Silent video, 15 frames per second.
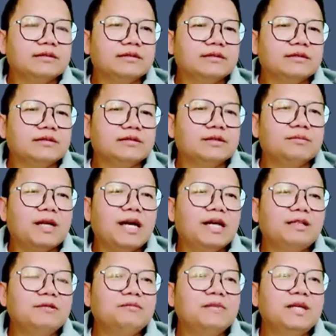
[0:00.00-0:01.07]
chùm lái
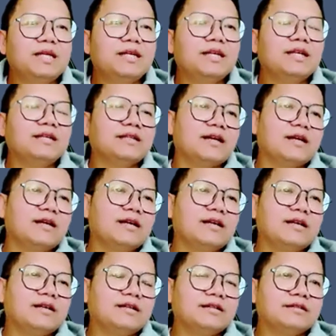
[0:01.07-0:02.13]
về miền này
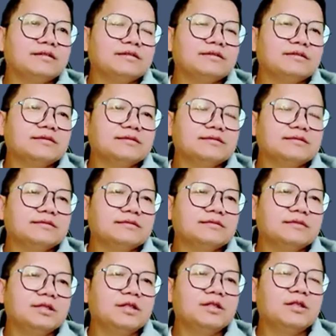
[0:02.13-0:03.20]
tha
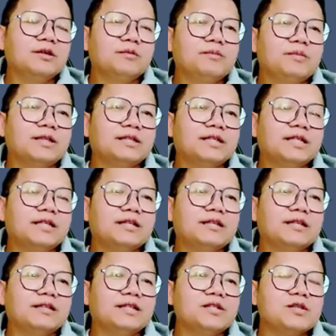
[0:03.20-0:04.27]
được không phát tê cả
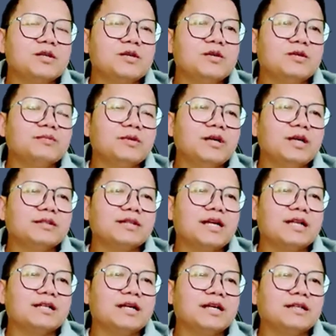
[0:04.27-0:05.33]
rọt sốt ông
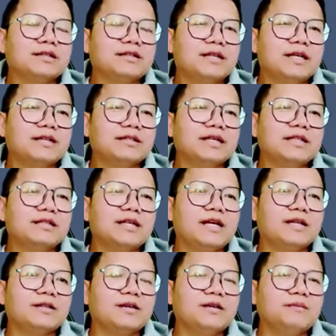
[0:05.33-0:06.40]
tra tha tây
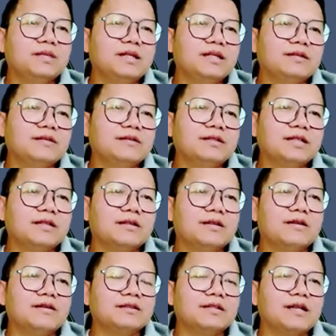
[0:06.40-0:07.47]
ta thom ấy thôi đây cần
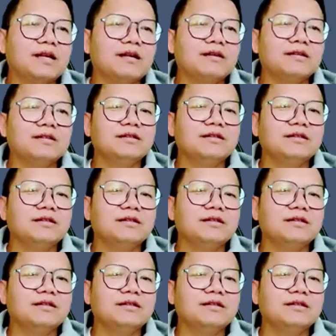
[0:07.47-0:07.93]
lòng từ hao ấy